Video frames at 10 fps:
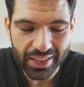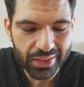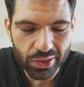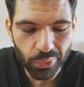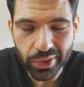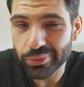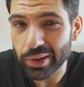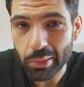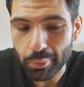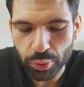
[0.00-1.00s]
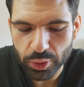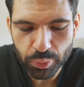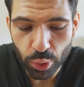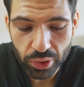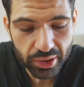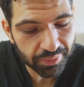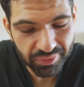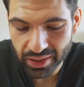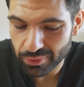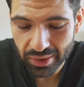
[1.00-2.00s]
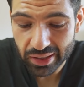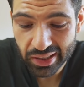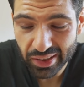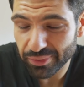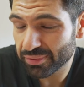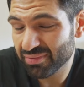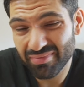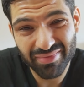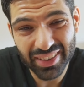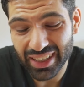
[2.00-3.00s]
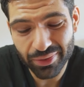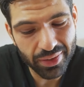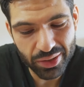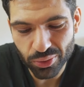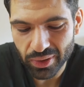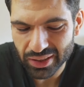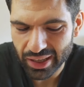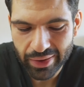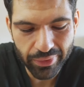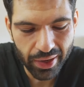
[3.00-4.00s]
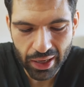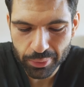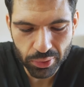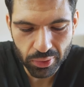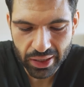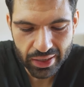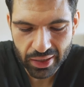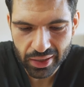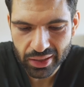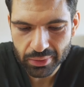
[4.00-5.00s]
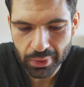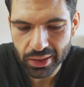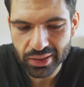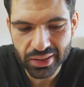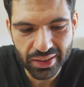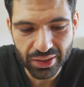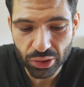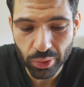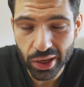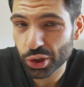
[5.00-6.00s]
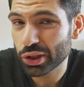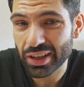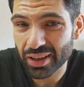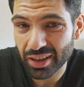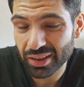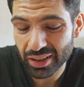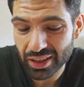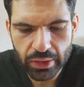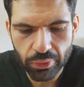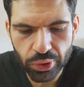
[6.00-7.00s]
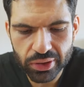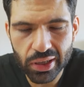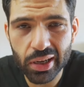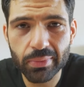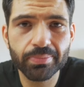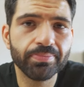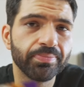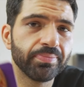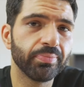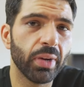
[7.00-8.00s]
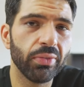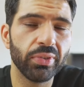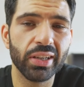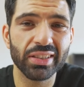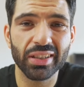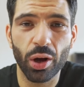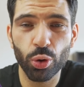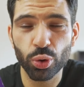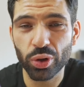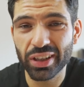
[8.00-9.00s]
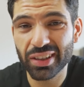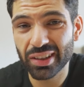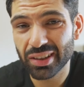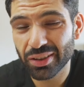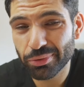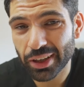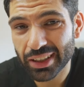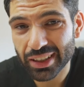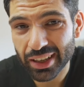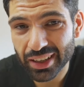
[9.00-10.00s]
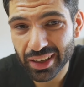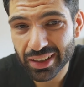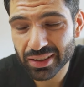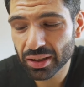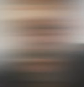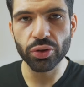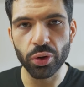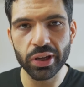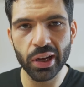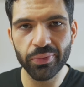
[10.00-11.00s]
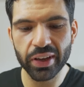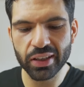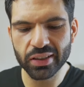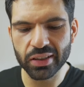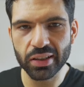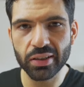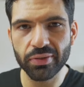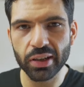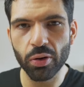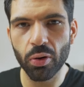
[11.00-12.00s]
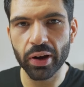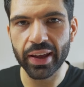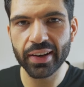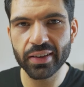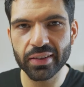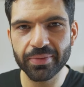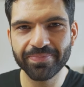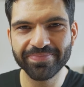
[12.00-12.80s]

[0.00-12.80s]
Das ist auf jeden Fall mal ein Pluspunkt, definitiv. Ich finde sowas einfach absolut genial, dass man das so herstellen kann. Da würde ich sagen, machen wir das auch noch in der Pfanne gleich heiß. So, hier haben wir jetzt die vegane Ente